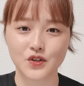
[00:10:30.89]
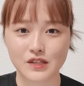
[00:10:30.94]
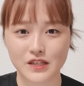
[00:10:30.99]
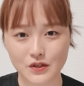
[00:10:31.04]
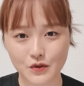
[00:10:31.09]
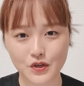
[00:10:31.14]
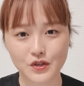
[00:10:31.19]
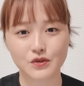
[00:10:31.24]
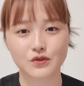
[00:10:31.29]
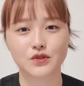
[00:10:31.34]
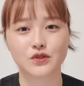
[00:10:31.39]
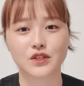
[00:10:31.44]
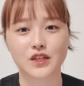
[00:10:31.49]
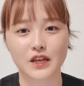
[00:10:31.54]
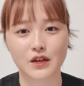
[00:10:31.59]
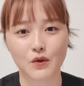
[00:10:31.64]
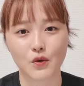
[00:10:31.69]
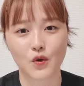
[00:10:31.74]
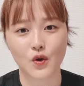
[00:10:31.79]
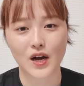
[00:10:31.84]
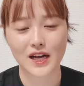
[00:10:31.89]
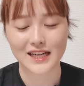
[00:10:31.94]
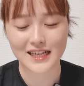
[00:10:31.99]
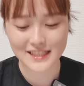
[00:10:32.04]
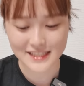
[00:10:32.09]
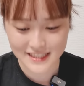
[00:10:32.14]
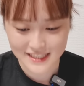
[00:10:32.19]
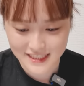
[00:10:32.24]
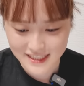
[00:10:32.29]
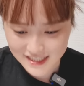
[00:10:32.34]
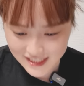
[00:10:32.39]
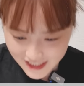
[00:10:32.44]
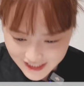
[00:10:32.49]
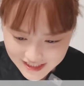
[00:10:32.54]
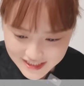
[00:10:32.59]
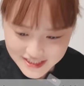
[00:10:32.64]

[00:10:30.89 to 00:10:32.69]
一人の女性のお話で